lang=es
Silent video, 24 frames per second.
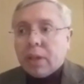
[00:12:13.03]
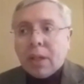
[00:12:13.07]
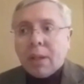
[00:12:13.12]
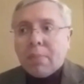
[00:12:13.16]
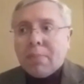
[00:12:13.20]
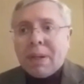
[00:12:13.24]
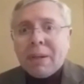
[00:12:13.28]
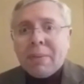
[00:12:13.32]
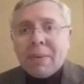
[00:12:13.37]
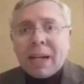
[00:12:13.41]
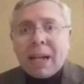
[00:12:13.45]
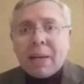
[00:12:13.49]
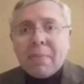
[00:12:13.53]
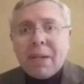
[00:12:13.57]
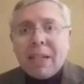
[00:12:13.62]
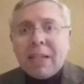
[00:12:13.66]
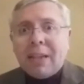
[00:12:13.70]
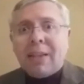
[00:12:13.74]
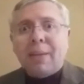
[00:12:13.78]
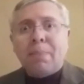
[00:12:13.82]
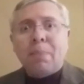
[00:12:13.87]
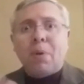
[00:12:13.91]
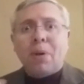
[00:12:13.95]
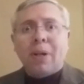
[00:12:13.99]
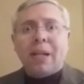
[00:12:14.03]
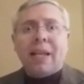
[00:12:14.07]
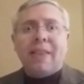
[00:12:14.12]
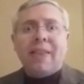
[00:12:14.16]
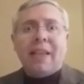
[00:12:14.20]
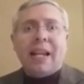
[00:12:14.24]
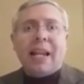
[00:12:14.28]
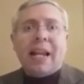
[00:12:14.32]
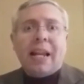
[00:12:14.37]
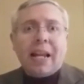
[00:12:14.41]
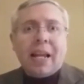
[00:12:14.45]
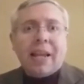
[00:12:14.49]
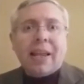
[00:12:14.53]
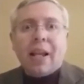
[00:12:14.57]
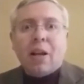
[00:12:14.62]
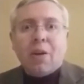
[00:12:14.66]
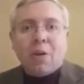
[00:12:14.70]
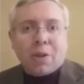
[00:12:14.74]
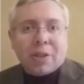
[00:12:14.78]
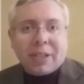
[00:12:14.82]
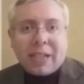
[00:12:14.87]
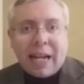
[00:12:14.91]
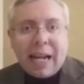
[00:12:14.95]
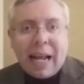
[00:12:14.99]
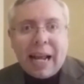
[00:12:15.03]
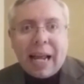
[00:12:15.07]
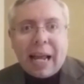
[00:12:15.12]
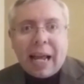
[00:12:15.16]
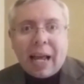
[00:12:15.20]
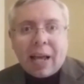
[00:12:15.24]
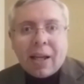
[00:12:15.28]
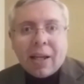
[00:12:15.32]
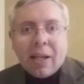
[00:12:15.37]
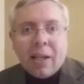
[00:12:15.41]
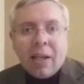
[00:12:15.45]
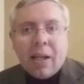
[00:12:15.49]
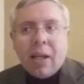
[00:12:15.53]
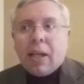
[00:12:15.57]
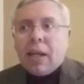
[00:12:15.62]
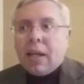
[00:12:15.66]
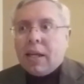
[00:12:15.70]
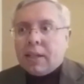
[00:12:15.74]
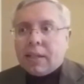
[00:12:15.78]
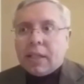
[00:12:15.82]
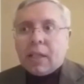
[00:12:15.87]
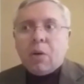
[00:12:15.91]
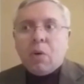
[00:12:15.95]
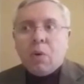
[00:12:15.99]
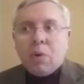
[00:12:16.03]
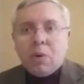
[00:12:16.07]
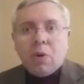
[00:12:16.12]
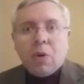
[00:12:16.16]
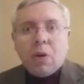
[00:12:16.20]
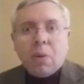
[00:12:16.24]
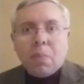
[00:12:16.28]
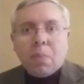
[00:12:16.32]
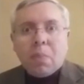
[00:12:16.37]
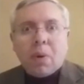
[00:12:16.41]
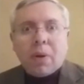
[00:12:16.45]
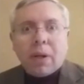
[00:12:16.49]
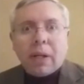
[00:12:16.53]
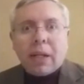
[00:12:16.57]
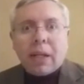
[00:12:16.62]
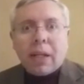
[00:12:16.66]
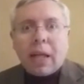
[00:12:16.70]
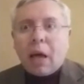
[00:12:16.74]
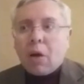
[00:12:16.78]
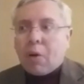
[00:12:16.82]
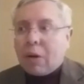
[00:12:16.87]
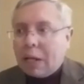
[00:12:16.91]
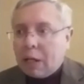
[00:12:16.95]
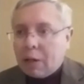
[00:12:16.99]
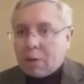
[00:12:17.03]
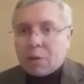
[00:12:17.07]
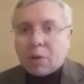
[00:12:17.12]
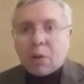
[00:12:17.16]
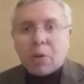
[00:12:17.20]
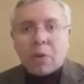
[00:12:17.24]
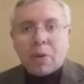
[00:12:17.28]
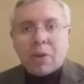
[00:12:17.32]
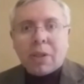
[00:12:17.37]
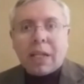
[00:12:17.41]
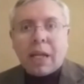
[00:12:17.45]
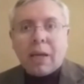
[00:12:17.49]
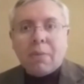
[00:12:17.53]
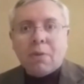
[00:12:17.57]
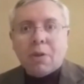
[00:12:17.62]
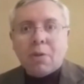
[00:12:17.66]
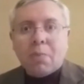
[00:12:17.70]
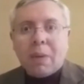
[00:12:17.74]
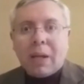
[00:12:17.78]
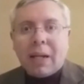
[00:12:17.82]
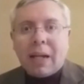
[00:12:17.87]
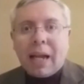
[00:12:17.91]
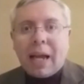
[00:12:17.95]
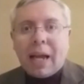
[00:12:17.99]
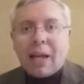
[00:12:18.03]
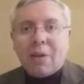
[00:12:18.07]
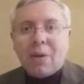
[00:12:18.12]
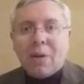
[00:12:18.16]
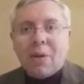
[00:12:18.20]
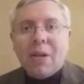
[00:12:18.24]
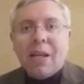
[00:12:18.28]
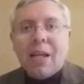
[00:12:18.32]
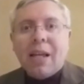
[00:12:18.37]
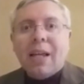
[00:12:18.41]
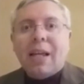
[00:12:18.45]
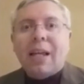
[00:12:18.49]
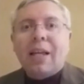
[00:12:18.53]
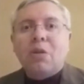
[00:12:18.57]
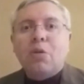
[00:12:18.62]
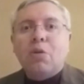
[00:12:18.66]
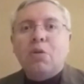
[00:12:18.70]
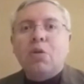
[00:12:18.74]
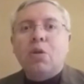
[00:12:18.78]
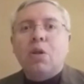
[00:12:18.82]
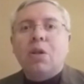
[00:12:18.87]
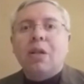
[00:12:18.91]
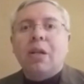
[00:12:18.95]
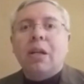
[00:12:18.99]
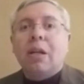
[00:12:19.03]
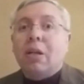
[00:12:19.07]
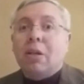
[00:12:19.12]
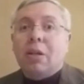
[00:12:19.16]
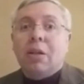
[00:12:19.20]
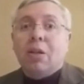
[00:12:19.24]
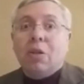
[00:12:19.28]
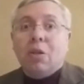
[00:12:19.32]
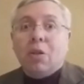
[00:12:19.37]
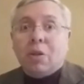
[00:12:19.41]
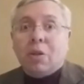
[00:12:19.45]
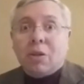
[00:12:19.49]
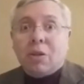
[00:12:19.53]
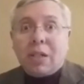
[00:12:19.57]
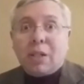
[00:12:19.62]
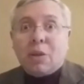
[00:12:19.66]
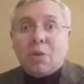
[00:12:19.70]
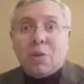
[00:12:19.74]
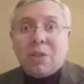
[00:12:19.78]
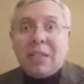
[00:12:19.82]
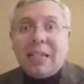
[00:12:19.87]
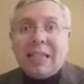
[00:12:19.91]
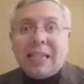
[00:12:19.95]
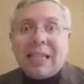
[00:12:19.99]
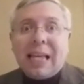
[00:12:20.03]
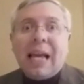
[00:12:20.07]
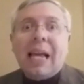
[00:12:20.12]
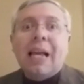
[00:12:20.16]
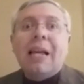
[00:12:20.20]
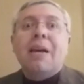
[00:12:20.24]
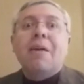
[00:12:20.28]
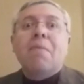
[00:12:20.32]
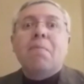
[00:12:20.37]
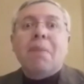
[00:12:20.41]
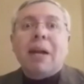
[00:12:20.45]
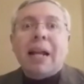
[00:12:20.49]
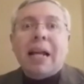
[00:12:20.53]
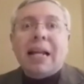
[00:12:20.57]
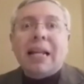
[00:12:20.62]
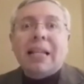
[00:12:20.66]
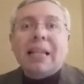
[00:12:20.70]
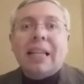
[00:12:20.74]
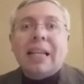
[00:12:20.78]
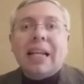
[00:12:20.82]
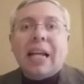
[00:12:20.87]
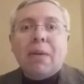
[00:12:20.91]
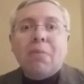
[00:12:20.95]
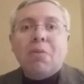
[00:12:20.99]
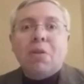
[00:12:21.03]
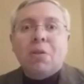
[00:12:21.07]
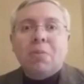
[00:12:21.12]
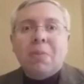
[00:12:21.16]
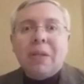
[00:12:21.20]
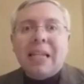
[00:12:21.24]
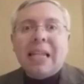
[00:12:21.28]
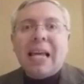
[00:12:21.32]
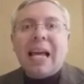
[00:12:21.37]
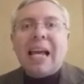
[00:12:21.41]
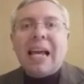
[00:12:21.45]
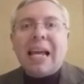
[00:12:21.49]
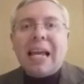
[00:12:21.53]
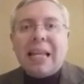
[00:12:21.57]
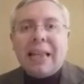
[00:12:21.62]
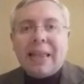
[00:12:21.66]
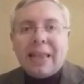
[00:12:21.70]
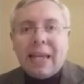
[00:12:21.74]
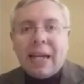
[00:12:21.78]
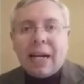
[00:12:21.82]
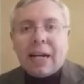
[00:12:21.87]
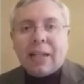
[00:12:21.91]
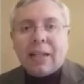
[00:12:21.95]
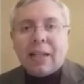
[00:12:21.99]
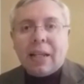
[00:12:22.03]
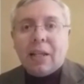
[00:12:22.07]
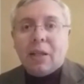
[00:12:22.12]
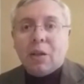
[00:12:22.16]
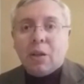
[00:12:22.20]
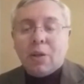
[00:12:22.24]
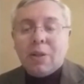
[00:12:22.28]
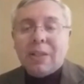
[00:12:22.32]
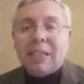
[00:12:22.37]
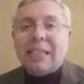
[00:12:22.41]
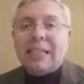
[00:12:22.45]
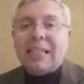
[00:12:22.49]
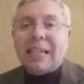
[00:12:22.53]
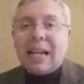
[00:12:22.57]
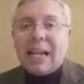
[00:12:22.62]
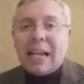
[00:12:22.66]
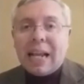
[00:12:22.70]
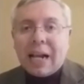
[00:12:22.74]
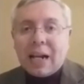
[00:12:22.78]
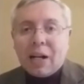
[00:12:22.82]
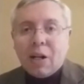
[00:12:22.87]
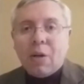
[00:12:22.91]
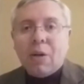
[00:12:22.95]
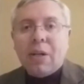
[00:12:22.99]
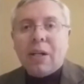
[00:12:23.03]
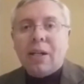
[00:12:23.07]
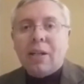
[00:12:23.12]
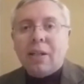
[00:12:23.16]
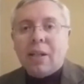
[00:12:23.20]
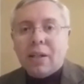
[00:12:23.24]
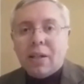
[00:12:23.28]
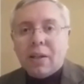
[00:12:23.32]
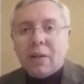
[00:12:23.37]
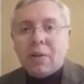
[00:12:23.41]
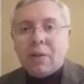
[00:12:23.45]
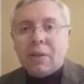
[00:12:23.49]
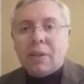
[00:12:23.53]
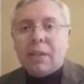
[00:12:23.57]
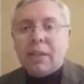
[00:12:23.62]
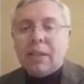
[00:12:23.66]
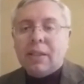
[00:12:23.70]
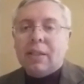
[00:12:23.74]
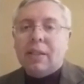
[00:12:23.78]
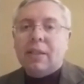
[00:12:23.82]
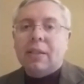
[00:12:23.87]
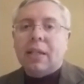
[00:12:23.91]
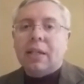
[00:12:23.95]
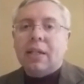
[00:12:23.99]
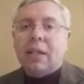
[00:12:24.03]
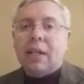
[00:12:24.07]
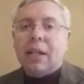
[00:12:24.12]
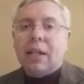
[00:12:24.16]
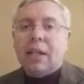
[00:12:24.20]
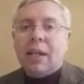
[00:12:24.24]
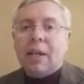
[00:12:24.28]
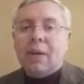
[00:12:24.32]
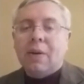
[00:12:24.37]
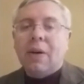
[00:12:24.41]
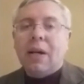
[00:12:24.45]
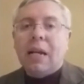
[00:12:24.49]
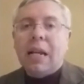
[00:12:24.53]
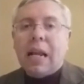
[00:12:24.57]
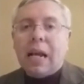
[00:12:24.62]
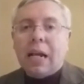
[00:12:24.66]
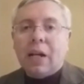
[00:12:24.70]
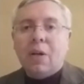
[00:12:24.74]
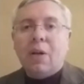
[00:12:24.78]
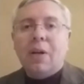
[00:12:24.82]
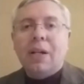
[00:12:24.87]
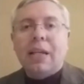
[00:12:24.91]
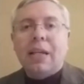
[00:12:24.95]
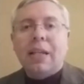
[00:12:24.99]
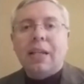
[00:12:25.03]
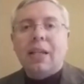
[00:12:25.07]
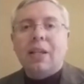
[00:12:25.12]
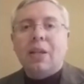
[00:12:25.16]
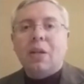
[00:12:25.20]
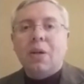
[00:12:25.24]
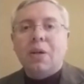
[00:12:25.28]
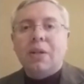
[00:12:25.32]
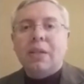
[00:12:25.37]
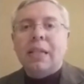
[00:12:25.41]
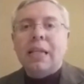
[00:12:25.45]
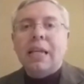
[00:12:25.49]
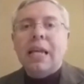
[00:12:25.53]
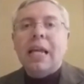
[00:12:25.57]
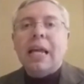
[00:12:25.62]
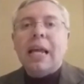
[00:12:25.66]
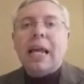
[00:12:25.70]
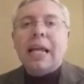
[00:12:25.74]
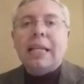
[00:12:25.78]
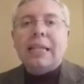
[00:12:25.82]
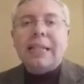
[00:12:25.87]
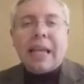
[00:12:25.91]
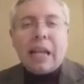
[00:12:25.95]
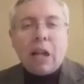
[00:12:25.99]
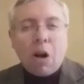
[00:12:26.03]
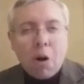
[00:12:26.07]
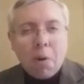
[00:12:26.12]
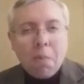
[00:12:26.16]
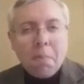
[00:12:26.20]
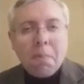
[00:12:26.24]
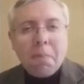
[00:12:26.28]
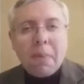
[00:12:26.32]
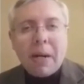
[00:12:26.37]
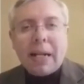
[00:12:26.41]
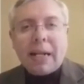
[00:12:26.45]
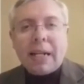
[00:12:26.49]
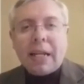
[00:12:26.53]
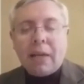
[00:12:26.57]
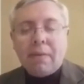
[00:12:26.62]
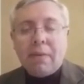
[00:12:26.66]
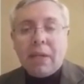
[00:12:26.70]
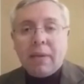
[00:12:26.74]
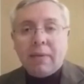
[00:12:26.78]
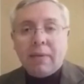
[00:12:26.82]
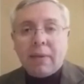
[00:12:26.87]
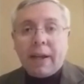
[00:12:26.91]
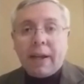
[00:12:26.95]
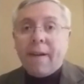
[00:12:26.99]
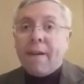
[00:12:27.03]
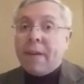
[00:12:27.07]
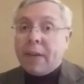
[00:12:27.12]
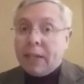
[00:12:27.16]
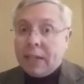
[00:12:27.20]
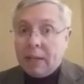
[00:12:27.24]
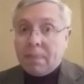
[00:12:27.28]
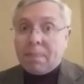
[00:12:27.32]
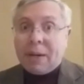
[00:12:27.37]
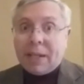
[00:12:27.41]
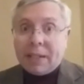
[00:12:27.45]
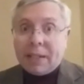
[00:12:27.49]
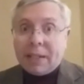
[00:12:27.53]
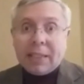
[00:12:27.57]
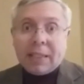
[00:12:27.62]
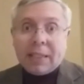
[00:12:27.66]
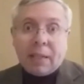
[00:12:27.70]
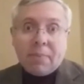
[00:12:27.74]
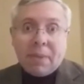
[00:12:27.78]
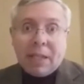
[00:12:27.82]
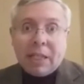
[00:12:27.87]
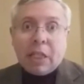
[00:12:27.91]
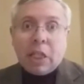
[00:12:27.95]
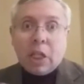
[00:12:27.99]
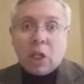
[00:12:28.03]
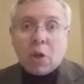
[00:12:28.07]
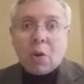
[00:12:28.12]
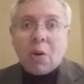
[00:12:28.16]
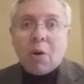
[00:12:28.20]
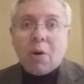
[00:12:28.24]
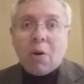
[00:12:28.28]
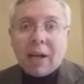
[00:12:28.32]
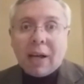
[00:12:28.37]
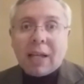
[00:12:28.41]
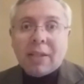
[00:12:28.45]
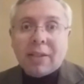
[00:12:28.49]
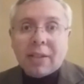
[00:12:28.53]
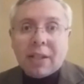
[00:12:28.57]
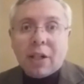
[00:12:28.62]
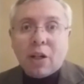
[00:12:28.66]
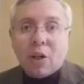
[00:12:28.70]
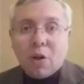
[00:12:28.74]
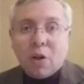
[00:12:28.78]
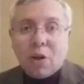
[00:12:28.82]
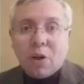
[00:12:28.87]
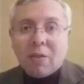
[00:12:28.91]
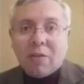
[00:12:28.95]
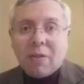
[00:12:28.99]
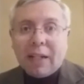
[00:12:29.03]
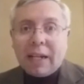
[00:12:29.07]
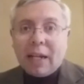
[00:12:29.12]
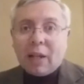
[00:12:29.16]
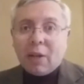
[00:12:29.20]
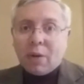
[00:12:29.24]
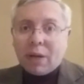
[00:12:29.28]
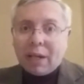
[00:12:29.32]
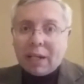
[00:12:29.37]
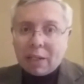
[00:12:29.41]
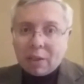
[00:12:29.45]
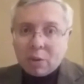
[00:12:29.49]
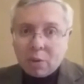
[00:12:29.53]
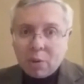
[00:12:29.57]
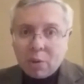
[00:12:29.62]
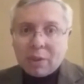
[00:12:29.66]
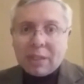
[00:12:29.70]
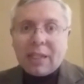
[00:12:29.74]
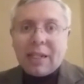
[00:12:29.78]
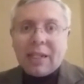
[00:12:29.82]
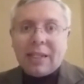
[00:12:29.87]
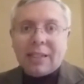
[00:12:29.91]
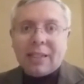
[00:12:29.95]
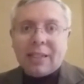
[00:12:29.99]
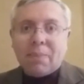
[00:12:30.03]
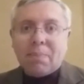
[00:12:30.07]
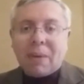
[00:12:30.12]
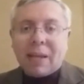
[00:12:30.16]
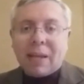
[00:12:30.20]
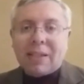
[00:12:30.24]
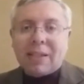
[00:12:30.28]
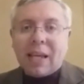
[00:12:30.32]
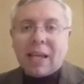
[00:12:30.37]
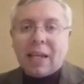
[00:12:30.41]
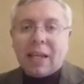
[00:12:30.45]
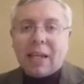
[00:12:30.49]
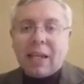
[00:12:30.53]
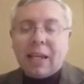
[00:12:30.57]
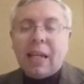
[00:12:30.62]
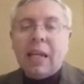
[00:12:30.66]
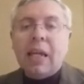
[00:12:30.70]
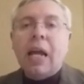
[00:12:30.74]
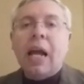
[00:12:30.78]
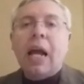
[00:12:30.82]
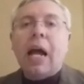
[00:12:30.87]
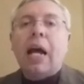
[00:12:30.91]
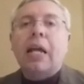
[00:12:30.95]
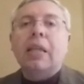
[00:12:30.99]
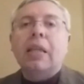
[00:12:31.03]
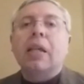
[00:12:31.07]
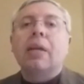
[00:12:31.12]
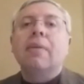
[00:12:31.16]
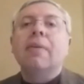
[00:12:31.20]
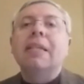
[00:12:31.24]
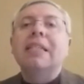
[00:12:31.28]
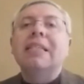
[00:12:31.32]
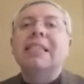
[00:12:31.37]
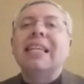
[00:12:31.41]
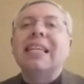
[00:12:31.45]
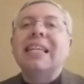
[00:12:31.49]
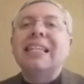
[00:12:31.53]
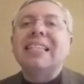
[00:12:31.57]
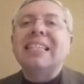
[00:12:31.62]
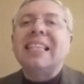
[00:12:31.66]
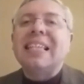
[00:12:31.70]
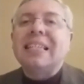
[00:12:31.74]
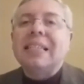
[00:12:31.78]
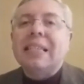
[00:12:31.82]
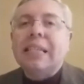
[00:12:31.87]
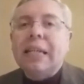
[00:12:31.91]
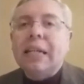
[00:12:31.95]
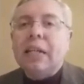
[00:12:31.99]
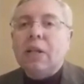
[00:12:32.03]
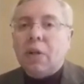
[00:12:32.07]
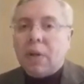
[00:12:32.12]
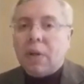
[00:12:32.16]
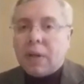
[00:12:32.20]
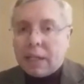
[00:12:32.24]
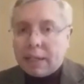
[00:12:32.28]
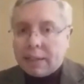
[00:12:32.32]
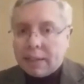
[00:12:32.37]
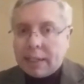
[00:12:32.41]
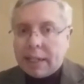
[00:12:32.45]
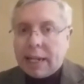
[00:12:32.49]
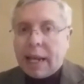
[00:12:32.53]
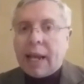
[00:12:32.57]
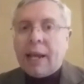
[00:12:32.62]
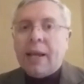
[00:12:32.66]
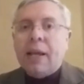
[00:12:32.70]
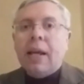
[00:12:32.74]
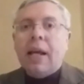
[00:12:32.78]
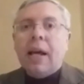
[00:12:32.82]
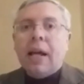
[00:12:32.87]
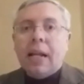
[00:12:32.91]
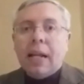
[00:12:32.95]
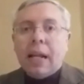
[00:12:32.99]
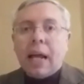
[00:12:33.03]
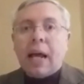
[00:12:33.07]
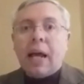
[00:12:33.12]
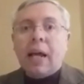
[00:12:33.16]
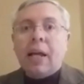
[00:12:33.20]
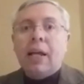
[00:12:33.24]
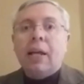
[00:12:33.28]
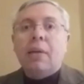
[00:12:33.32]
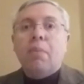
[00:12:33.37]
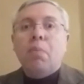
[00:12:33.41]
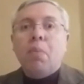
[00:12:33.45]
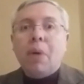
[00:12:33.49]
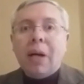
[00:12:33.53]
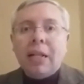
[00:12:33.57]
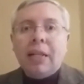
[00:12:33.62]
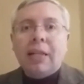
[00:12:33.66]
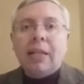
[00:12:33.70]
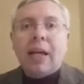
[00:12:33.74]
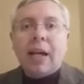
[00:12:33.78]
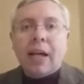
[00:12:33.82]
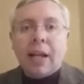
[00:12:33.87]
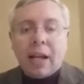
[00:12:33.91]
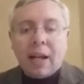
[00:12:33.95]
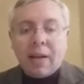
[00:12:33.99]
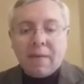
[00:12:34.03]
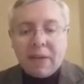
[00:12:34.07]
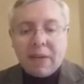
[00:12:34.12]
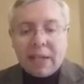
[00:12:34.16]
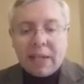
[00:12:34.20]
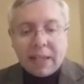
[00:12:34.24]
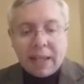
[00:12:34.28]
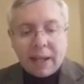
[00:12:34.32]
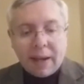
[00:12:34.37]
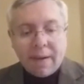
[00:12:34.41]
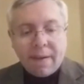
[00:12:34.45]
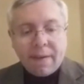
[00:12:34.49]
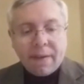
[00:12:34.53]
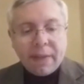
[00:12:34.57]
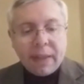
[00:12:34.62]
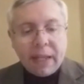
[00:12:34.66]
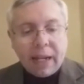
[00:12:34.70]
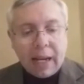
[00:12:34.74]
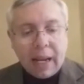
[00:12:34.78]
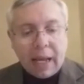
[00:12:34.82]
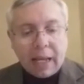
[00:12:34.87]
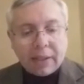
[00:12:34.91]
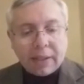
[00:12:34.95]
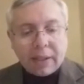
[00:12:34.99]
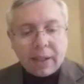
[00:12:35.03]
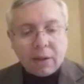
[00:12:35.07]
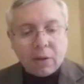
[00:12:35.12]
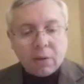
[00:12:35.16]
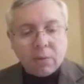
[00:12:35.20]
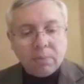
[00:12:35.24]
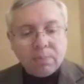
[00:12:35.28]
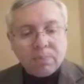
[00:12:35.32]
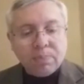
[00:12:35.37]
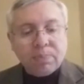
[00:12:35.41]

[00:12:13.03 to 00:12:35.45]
Primeramente porque de la nada nos crea y segundo, porque aunque nosotros hayamos pecado, Jesús eh, nos, resucita para que tengamos vida eterna. Entonces, la gloria de Dios, dice San Ireneo, la gloria de Dios es el hombre que vive. Y precisamente cómo va a ser glorificado Jesús en este pasaje a través de ese signo que será la vuelta a la vida de Lázaro.